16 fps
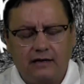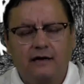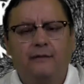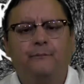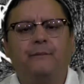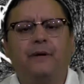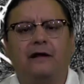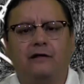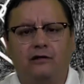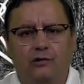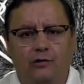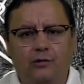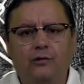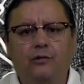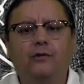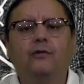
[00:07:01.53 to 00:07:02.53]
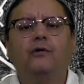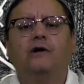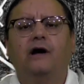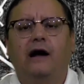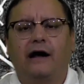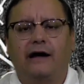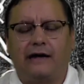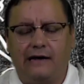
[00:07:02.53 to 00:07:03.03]
perdió
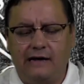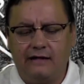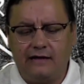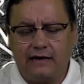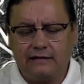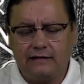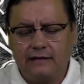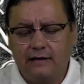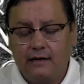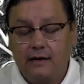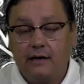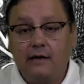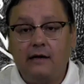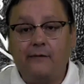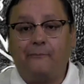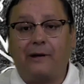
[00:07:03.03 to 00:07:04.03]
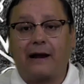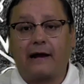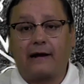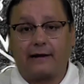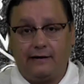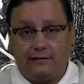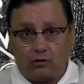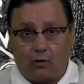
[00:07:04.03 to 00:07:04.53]
agilidad y para
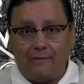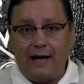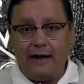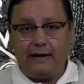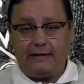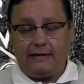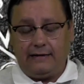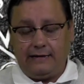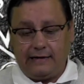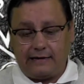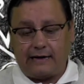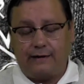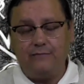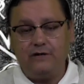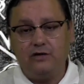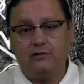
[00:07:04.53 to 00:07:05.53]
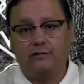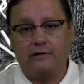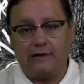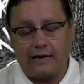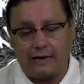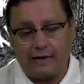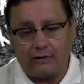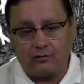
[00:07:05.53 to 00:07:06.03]
retomar el camino de
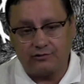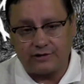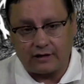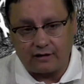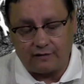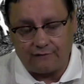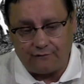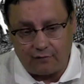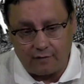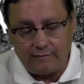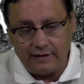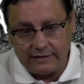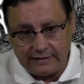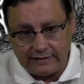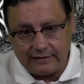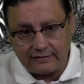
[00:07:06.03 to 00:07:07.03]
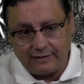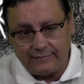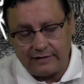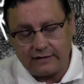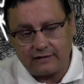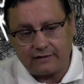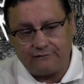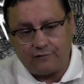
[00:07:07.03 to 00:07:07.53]
la contrarreforma y de las
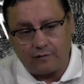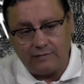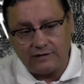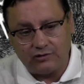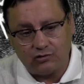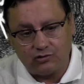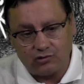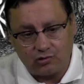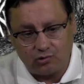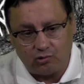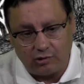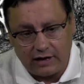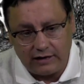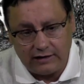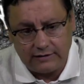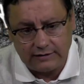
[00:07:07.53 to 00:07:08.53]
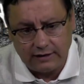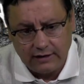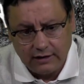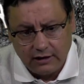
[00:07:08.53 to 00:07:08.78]
llamadas reformas estructurales,